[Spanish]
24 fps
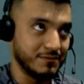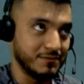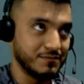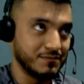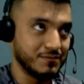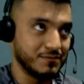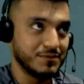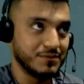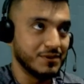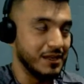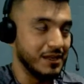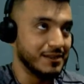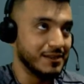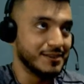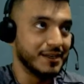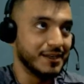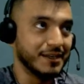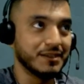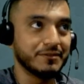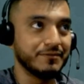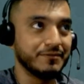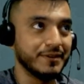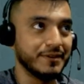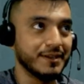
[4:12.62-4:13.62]
el siguiente
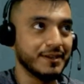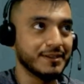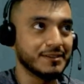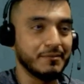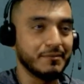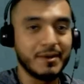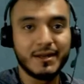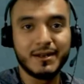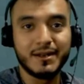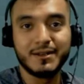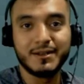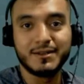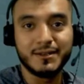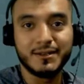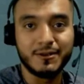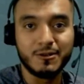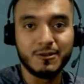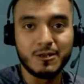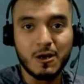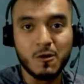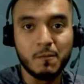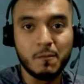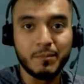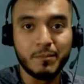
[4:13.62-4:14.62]
fin de semana tiene una
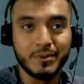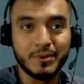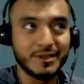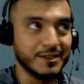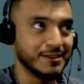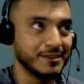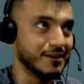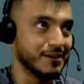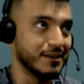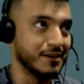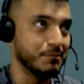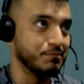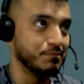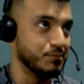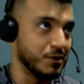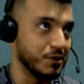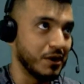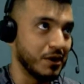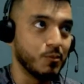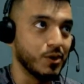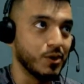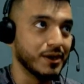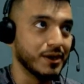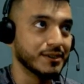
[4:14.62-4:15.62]
competencia, por
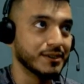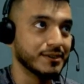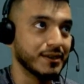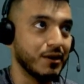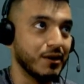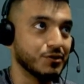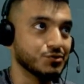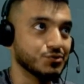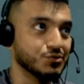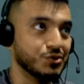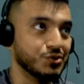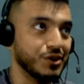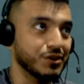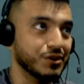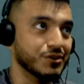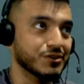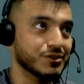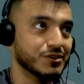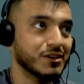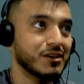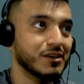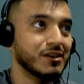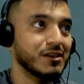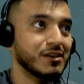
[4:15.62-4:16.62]
ejemplo, en Estados Unidos.
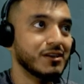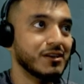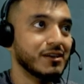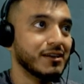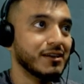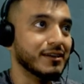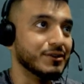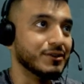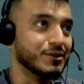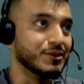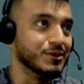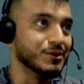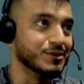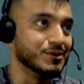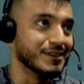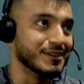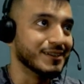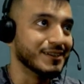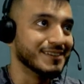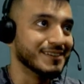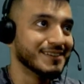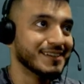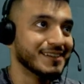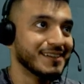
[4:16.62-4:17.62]

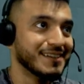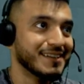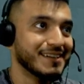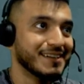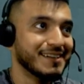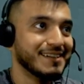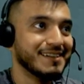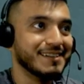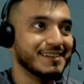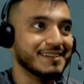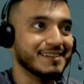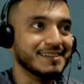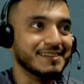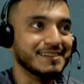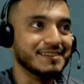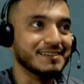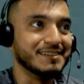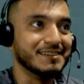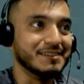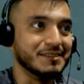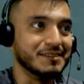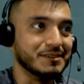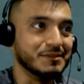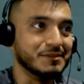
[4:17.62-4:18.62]
Entonces,
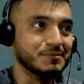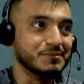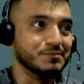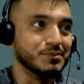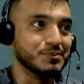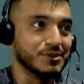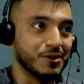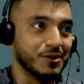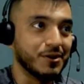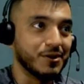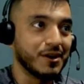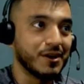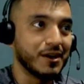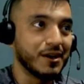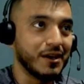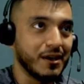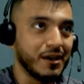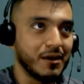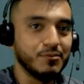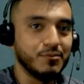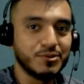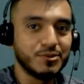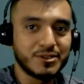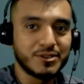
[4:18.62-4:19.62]
eh, pues creo que ya
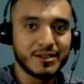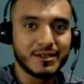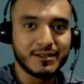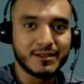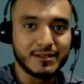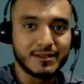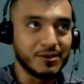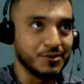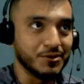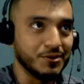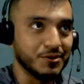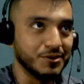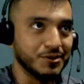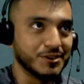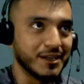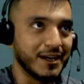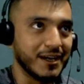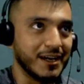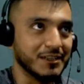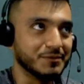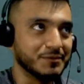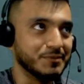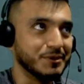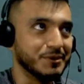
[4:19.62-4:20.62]
mucha gente conoce a
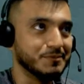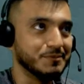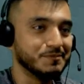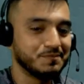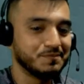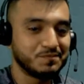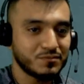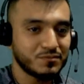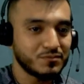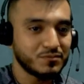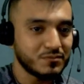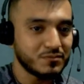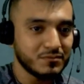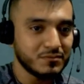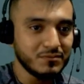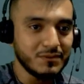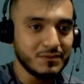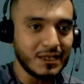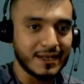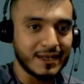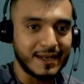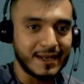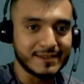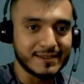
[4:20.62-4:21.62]
Casper.
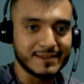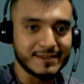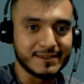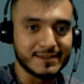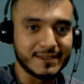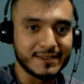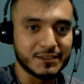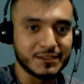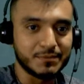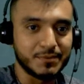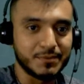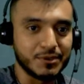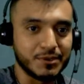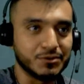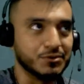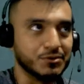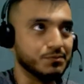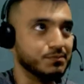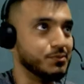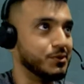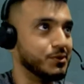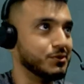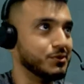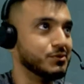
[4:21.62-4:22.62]
Gracias, Casper,
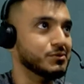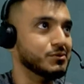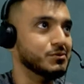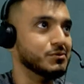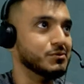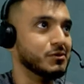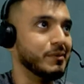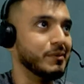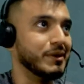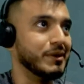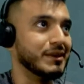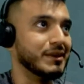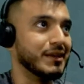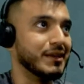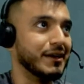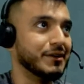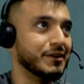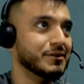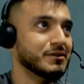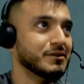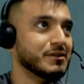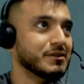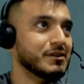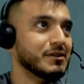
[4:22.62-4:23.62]
por, tu comentario.
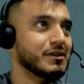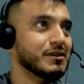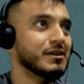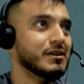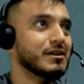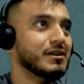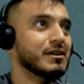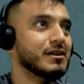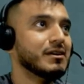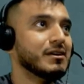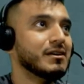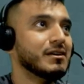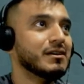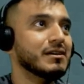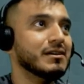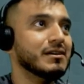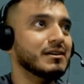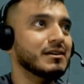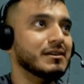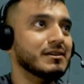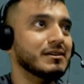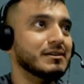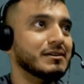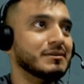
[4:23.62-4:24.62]
Ah,